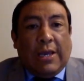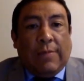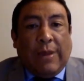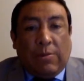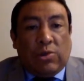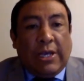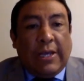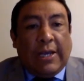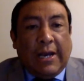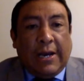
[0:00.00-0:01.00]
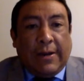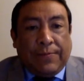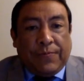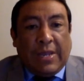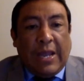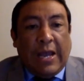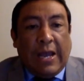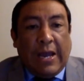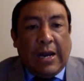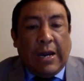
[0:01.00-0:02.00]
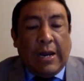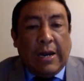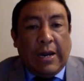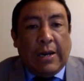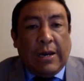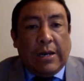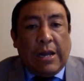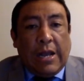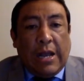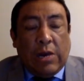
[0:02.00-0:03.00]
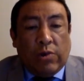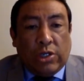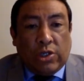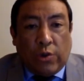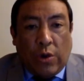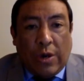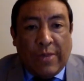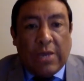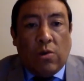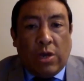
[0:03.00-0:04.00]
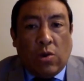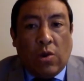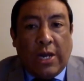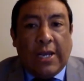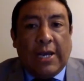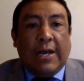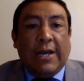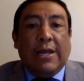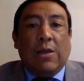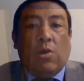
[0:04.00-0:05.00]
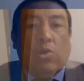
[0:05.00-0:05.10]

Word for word: Eh, vamos a dejar a, nuestro amigo y colega